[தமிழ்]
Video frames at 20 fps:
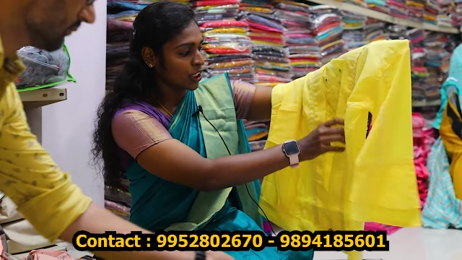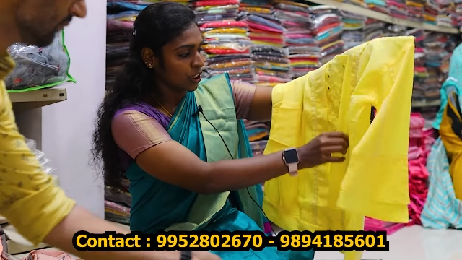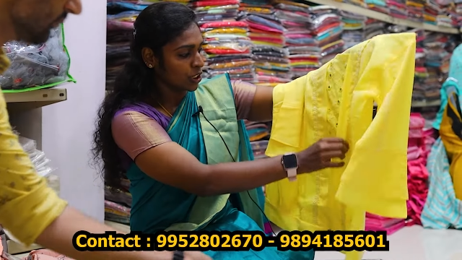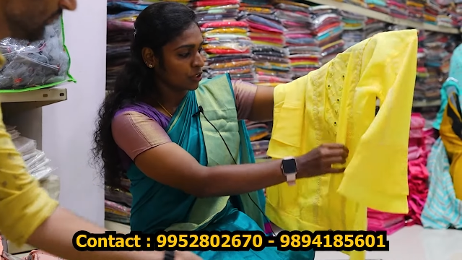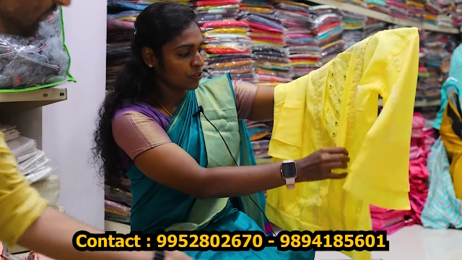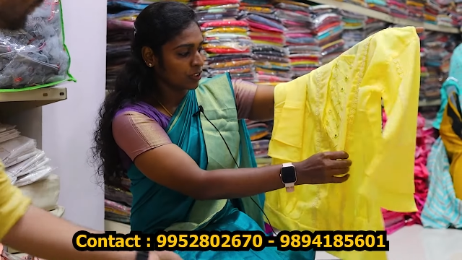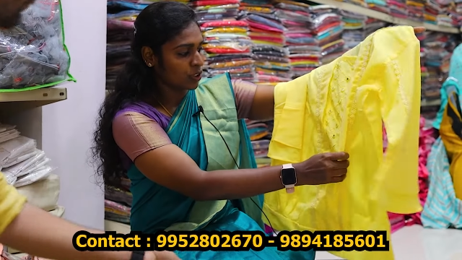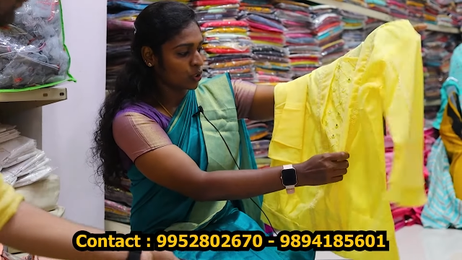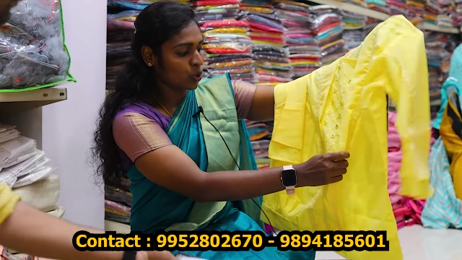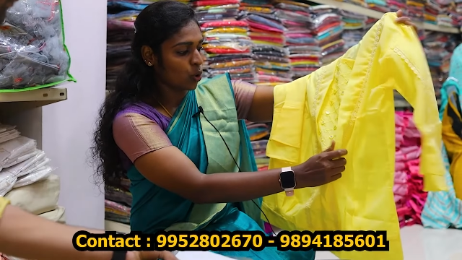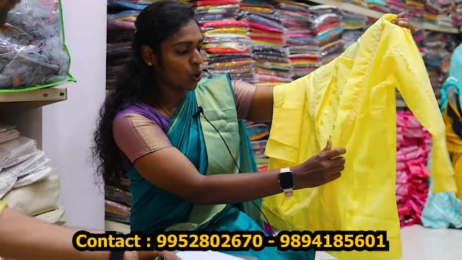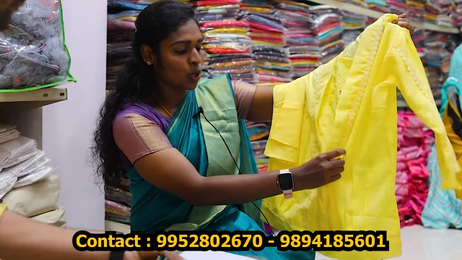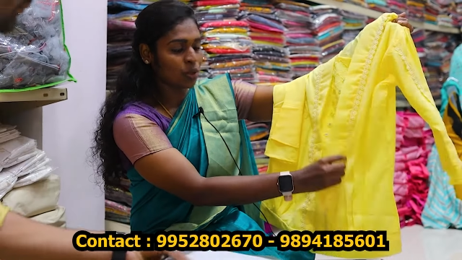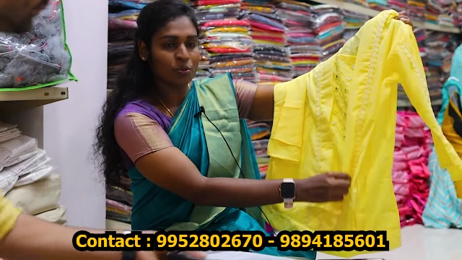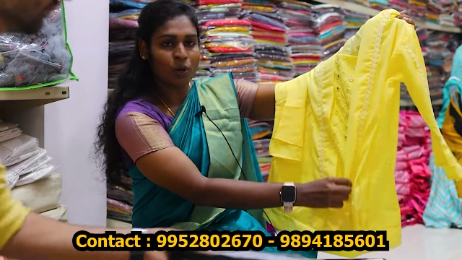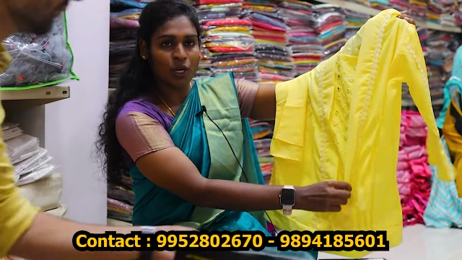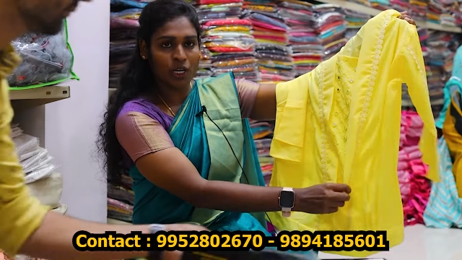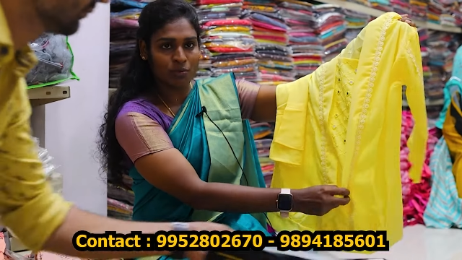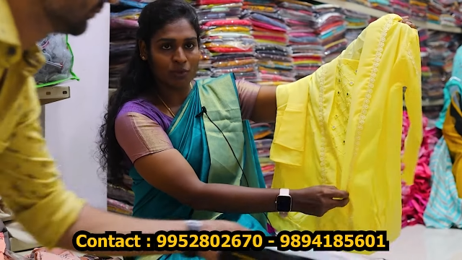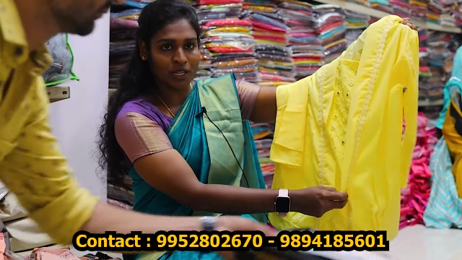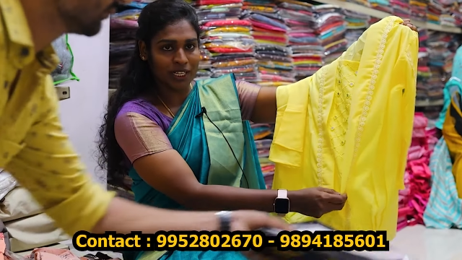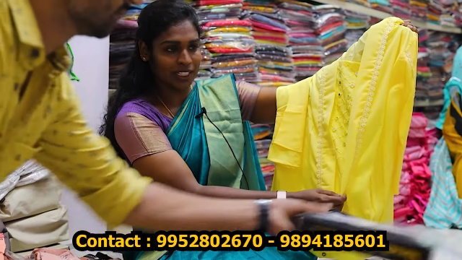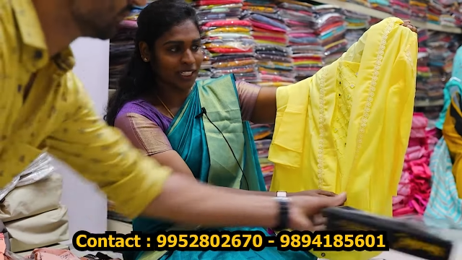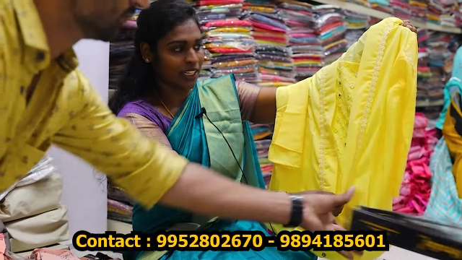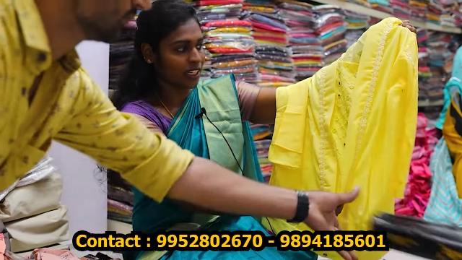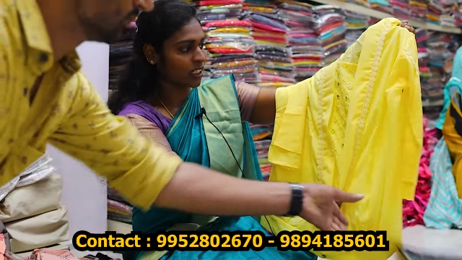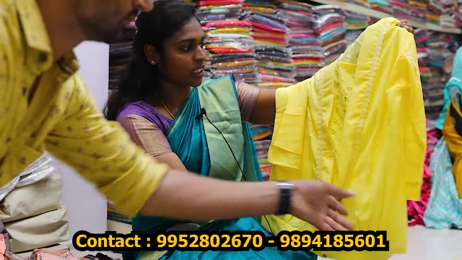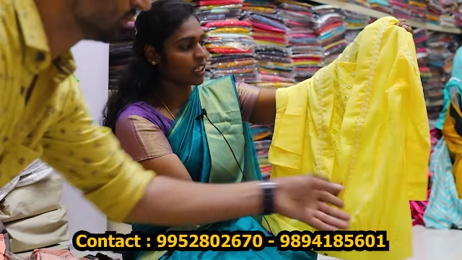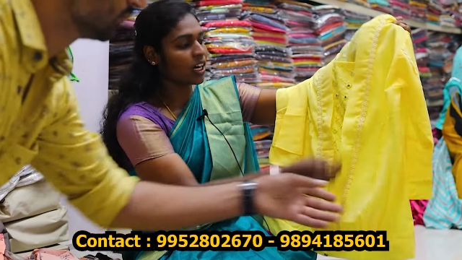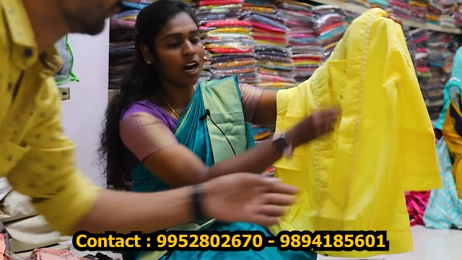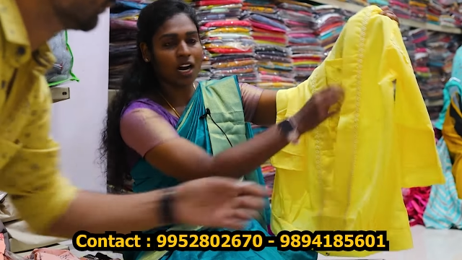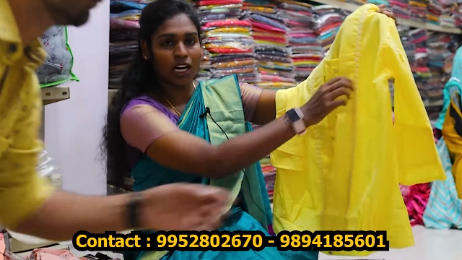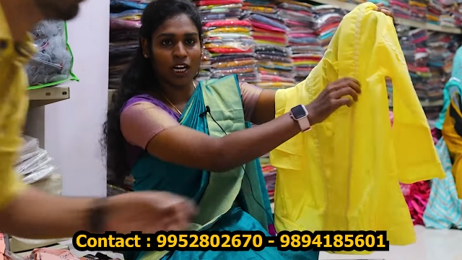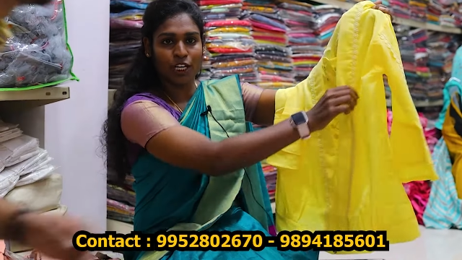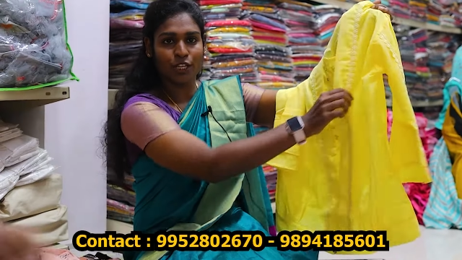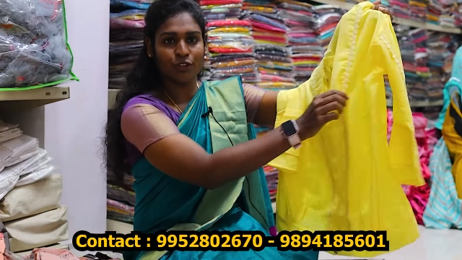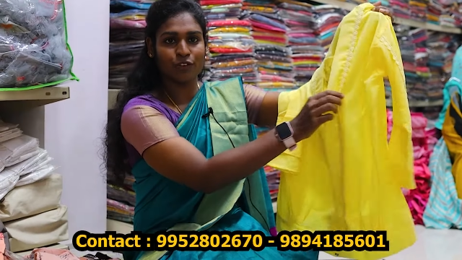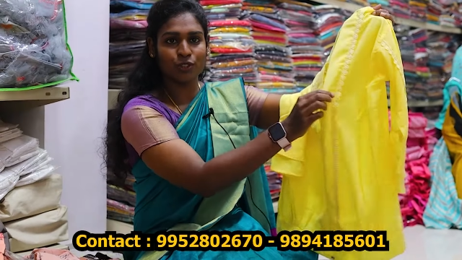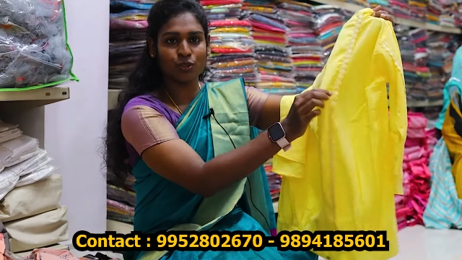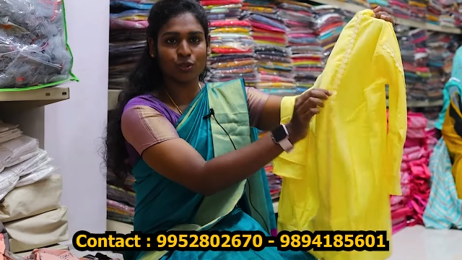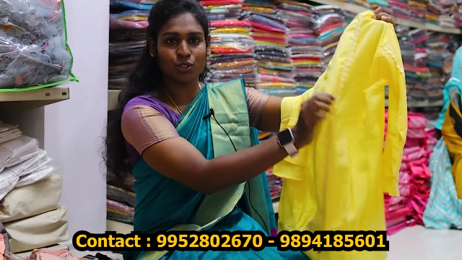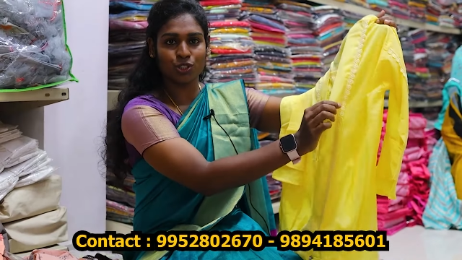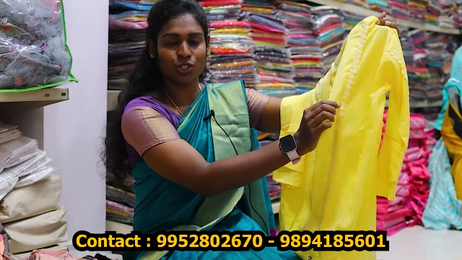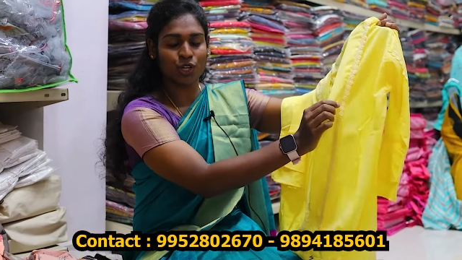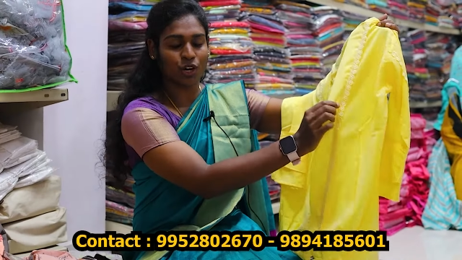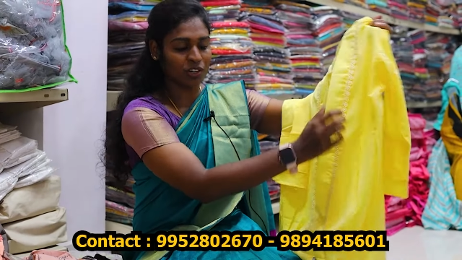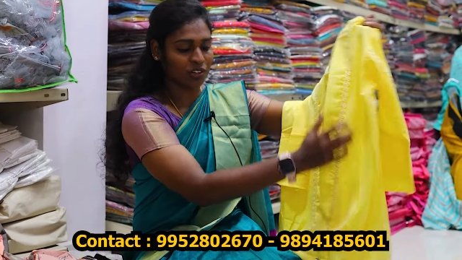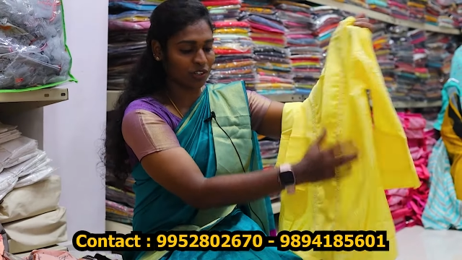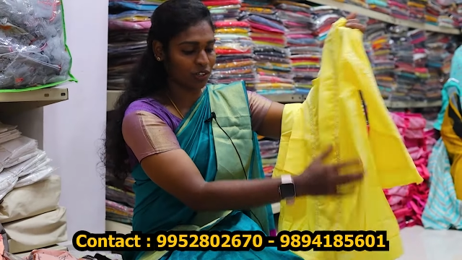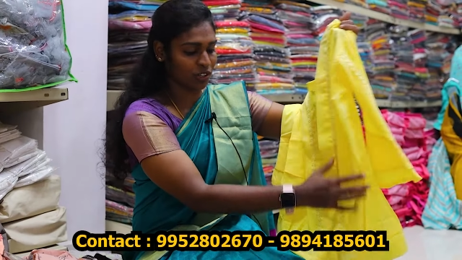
இது வந்து கோட் மாடல் மாதிரி தான் இருக்குது ஆனால் இது வந்து ஒரு ஷார்ட்